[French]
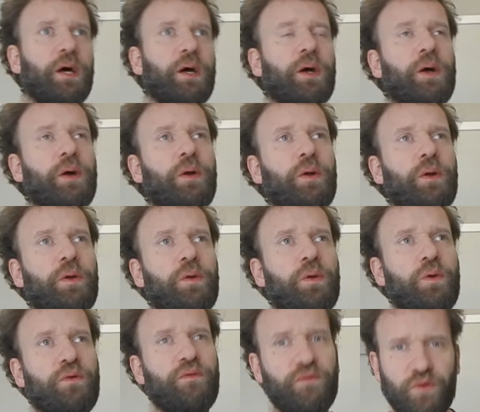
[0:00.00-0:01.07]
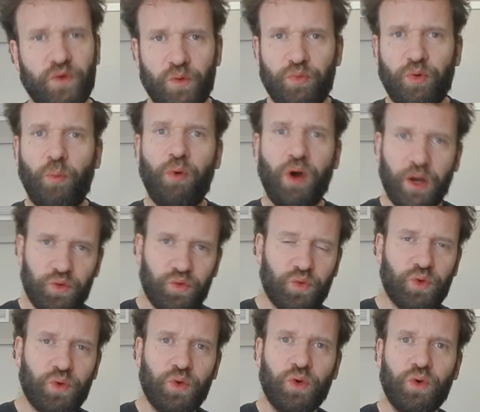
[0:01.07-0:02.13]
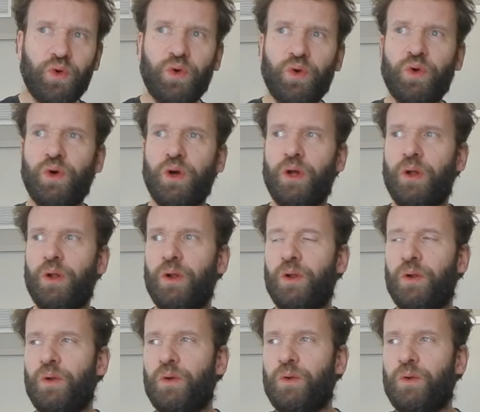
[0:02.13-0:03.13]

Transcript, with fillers: euh, le veau pour boire toute l'eau, euh,